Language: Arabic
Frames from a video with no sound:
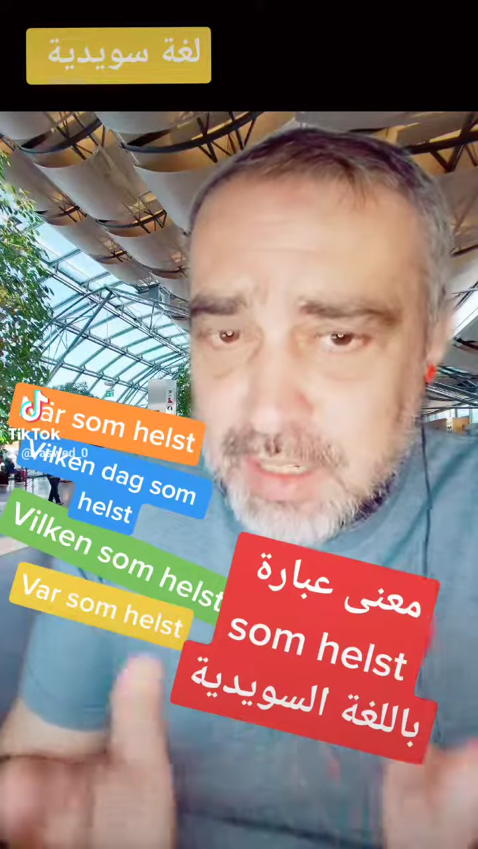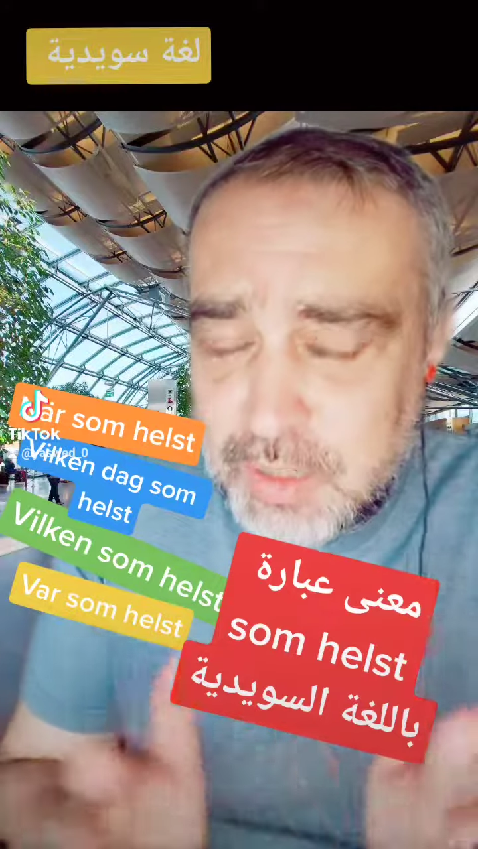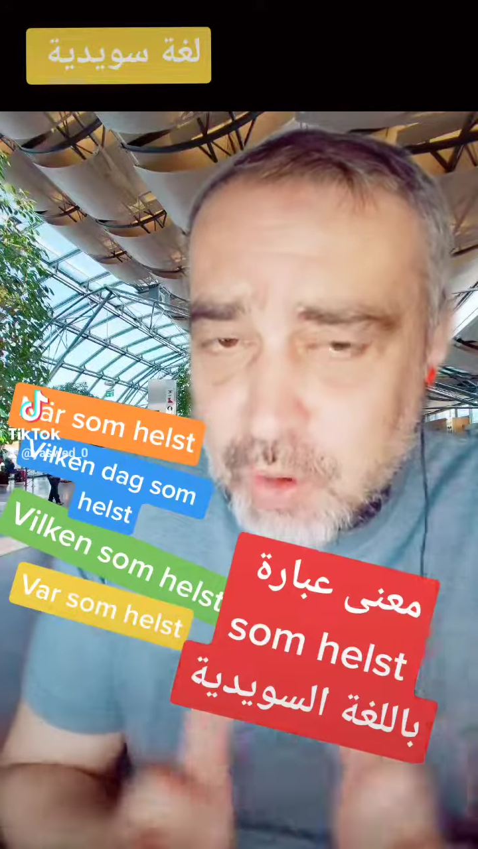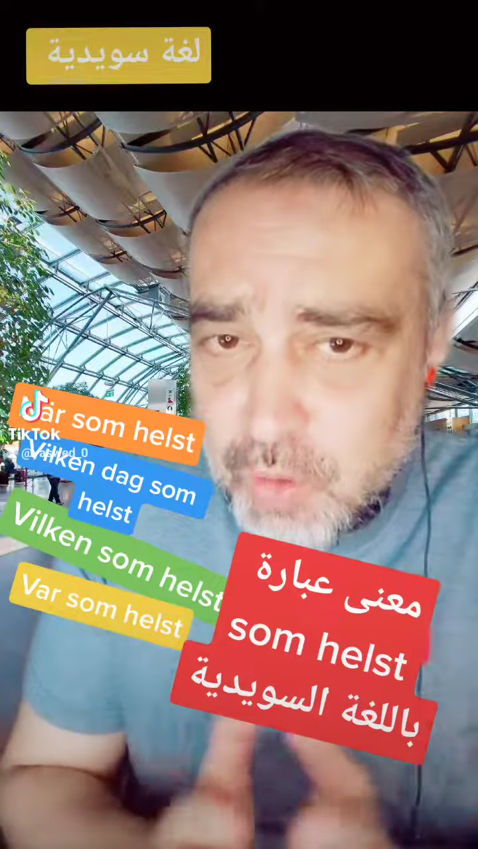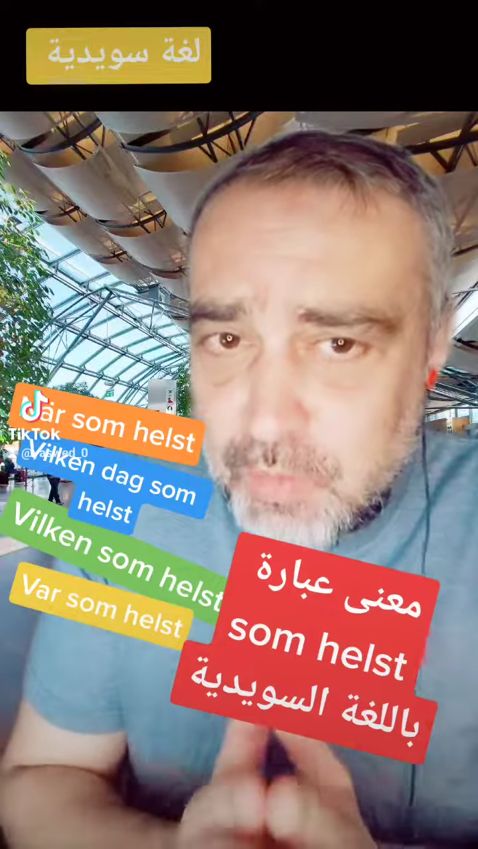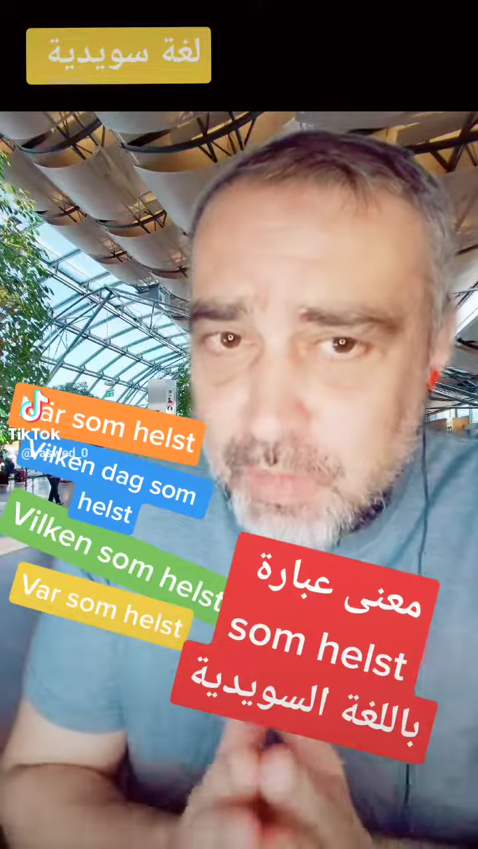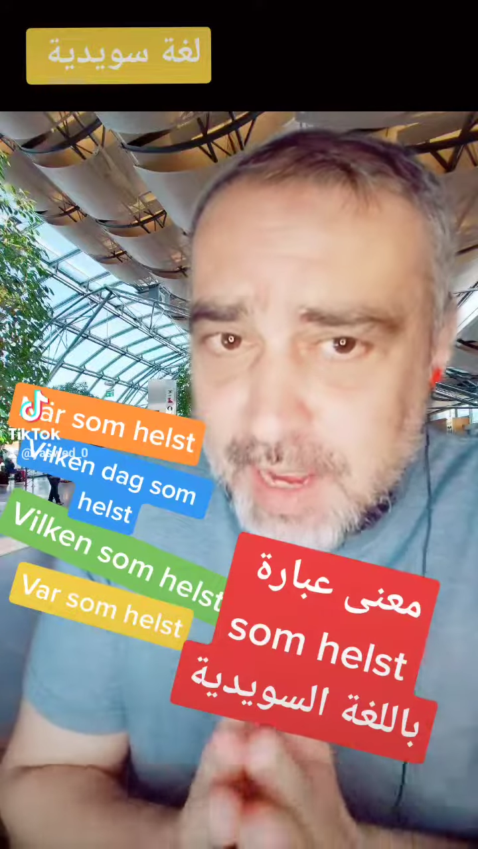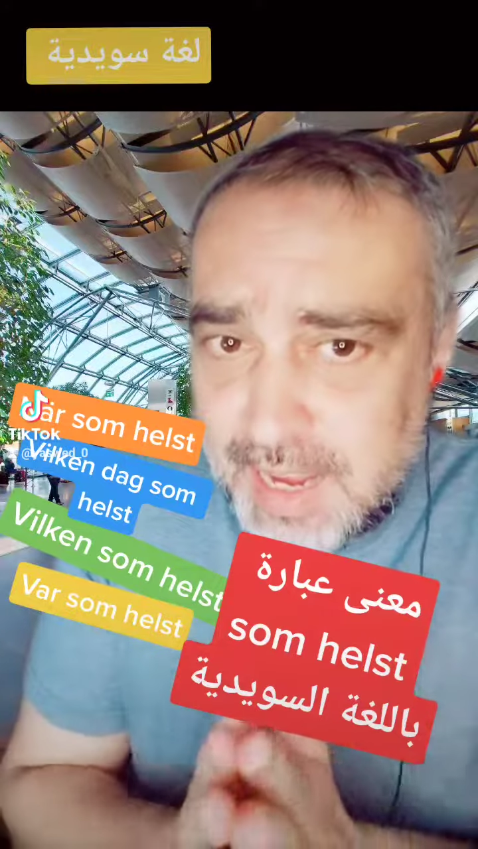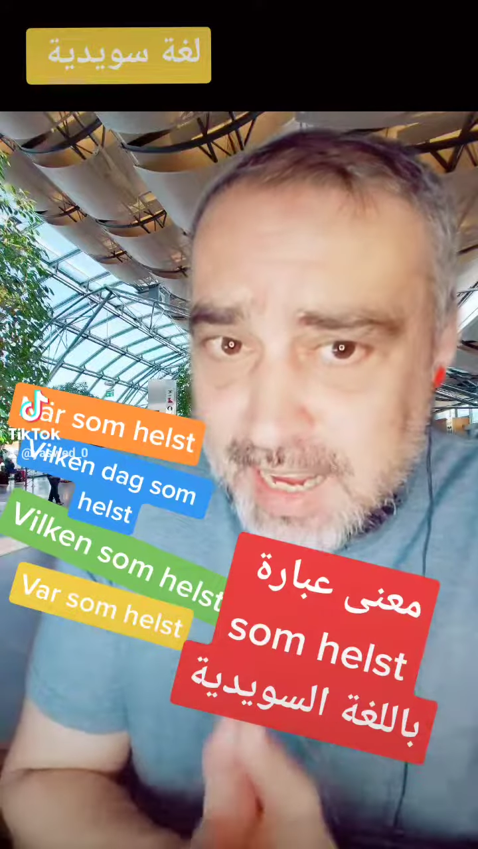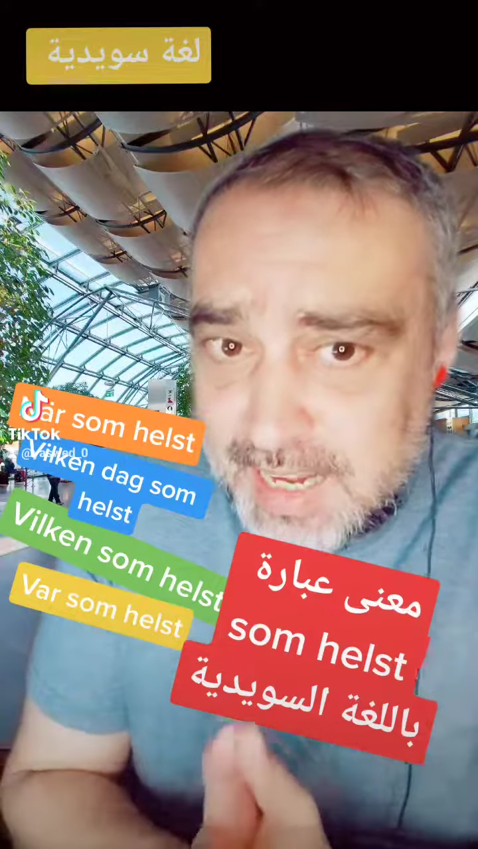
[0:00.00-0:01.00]
سوم
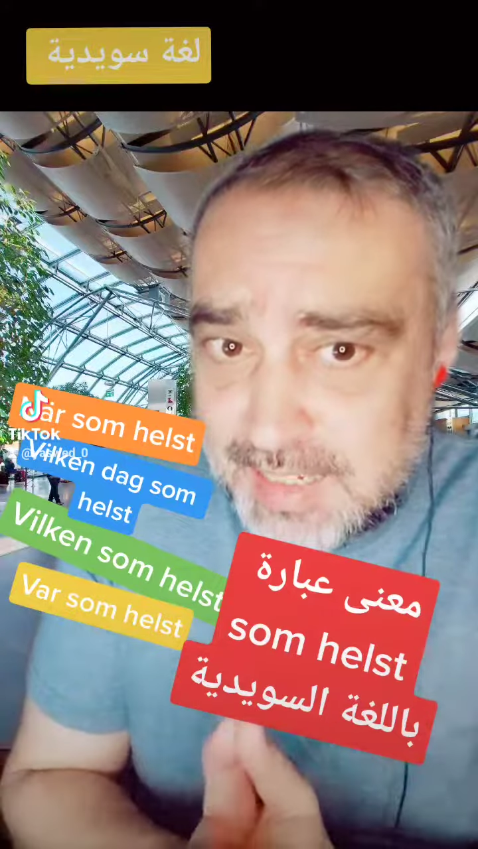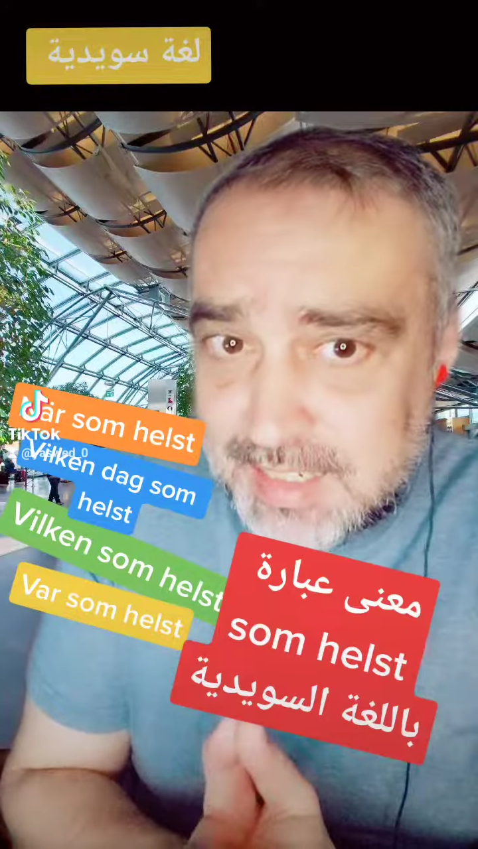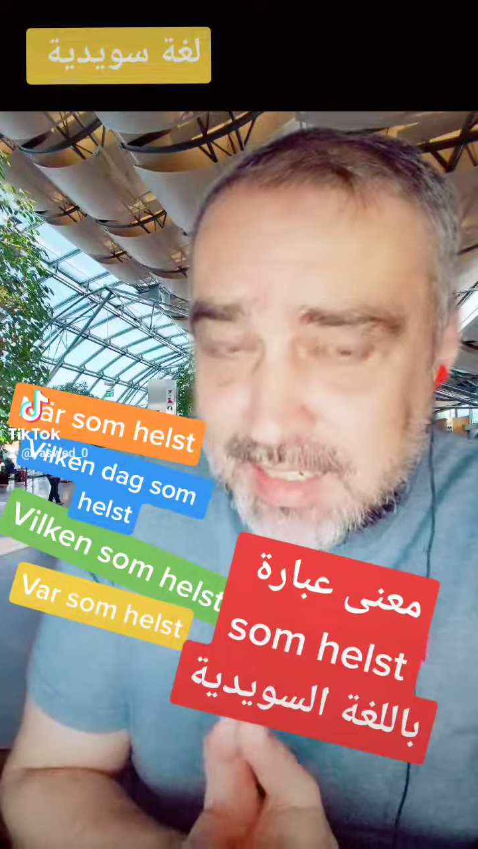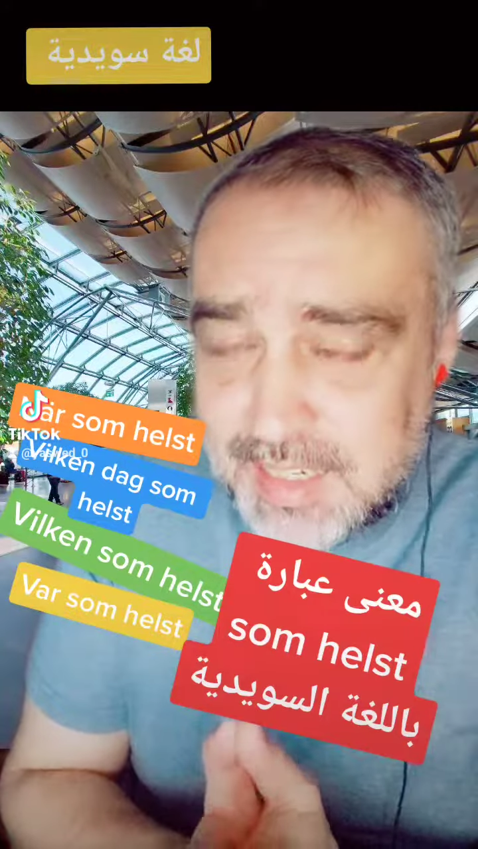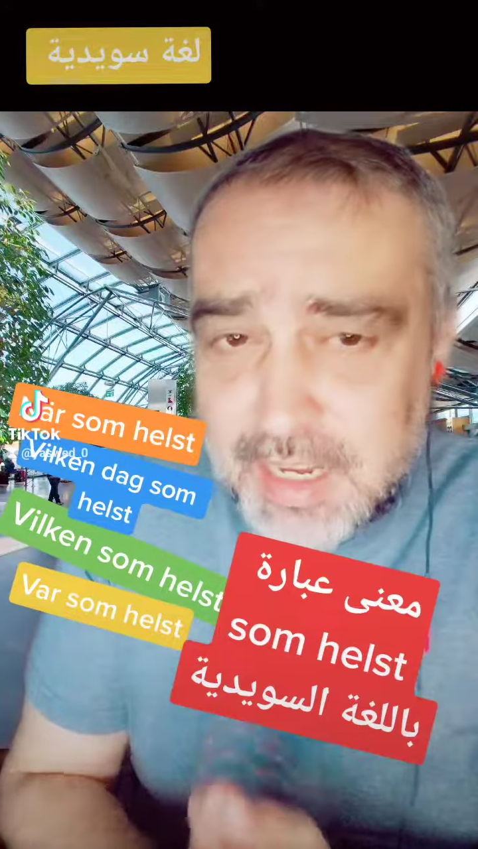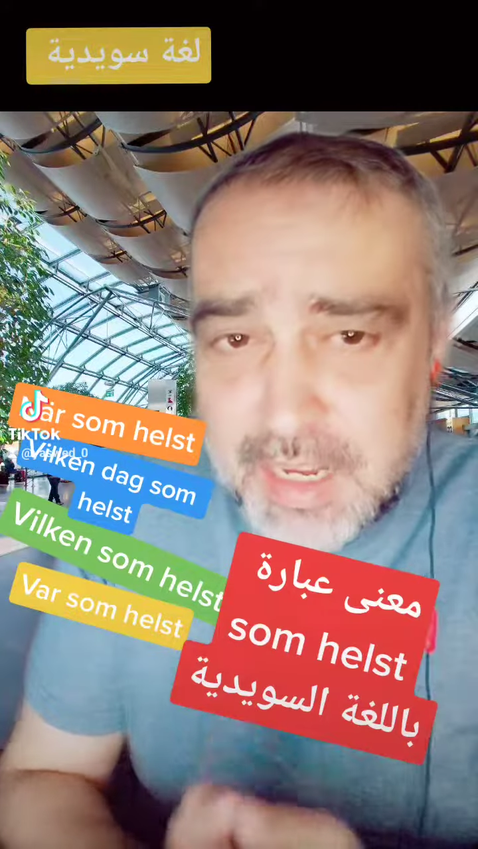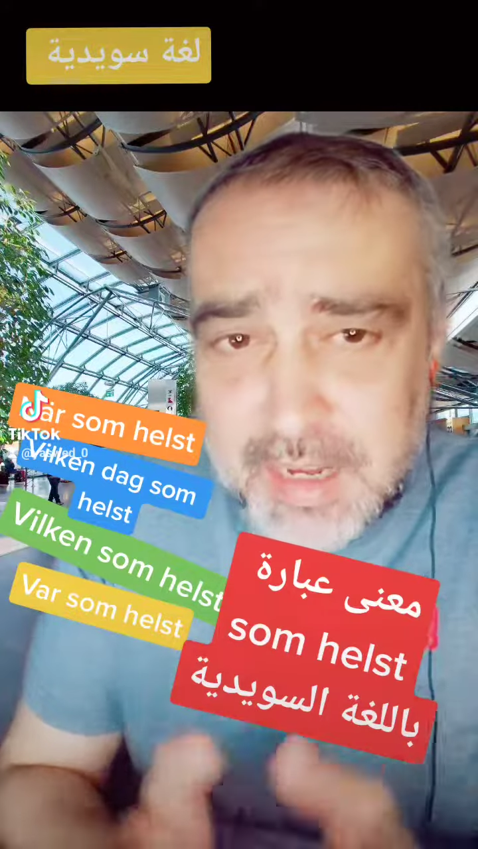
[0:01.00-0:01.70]
هيلست